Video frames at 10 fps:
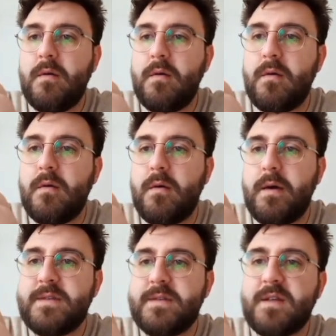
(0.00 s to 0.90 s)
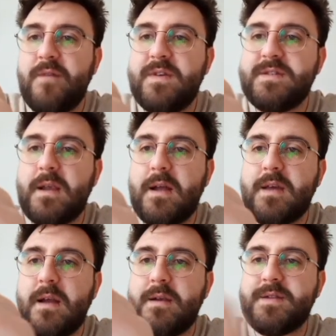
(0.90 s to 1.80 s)
Ee, esnaf ve
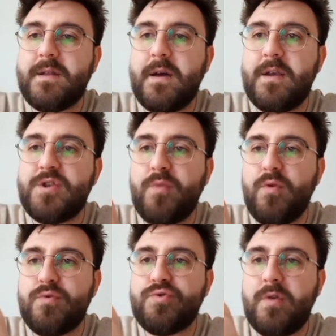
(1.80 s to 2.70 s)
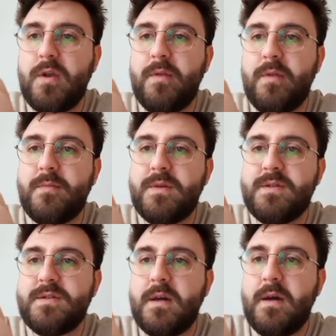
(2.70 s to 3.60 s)
zanaatkarlar arasında dayanışma olduğunu söyleyebilir miyiz?